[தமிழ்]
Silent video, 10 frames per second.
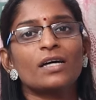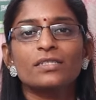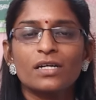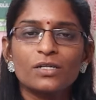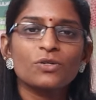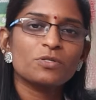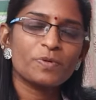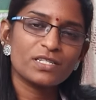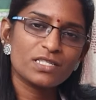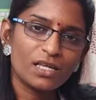அதுக்காக
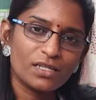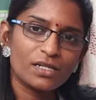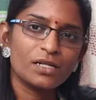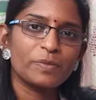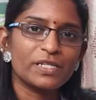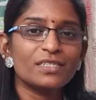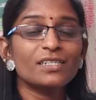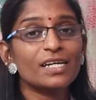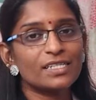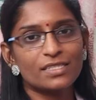யூஸ் பண்ணுற சாதனங்கள் பேர்
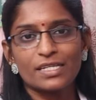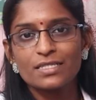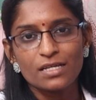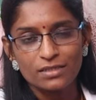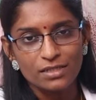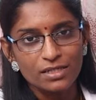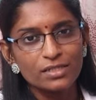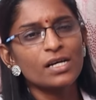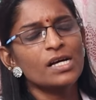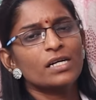தான் கருத்தடி
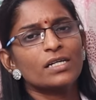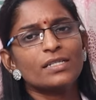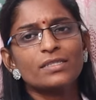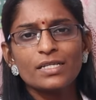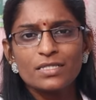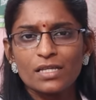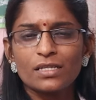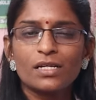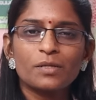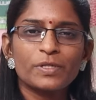சாதனங்கள் கருத்தடி
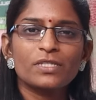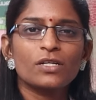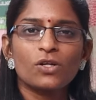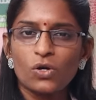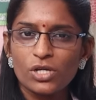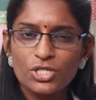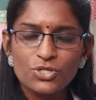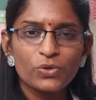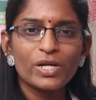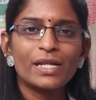சாதனங்களை பற்றிய
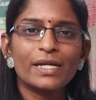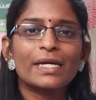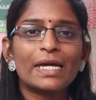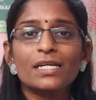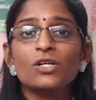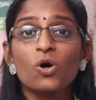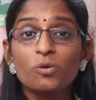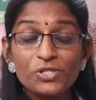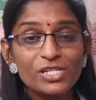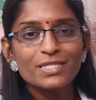நாலேஜோ இல்லை எனக்கு என்னென்ன
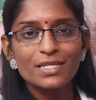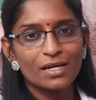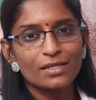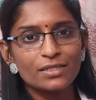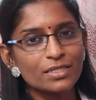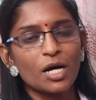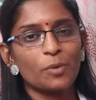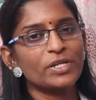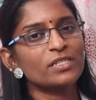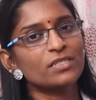ஆப்ஷன்ஸ் எல்லாம் இருக்குது
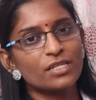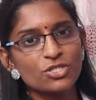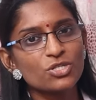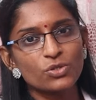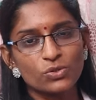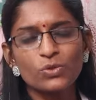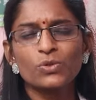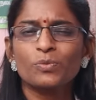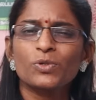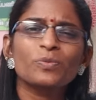அப்படின்னு தெரிஞ்சுக்கிறதோ
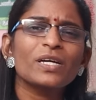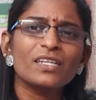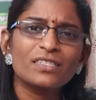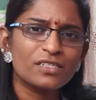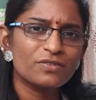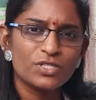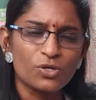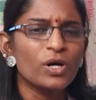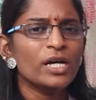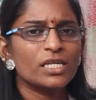ரொம்ப ரொம்ப எளிதான
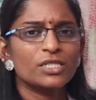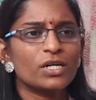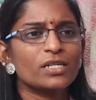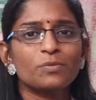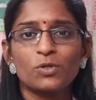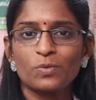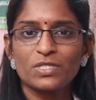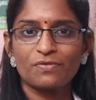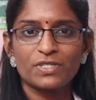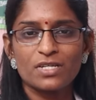விஷயம் இதுக்காக நம்ம
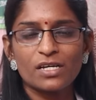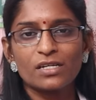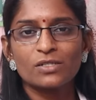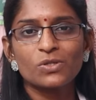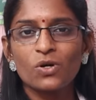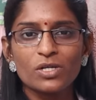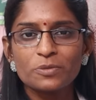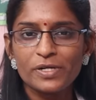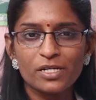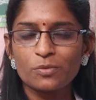ரொம்ப சஃபஸ்டிகேட்டான ஒரு
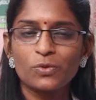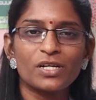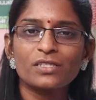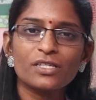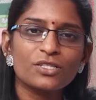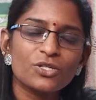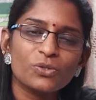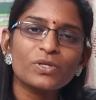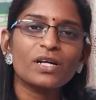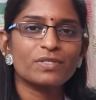ஹாஸ்பிட்டலுக்கு போயெல்லாம் தெரிஞ்சுக்கணுங்கிற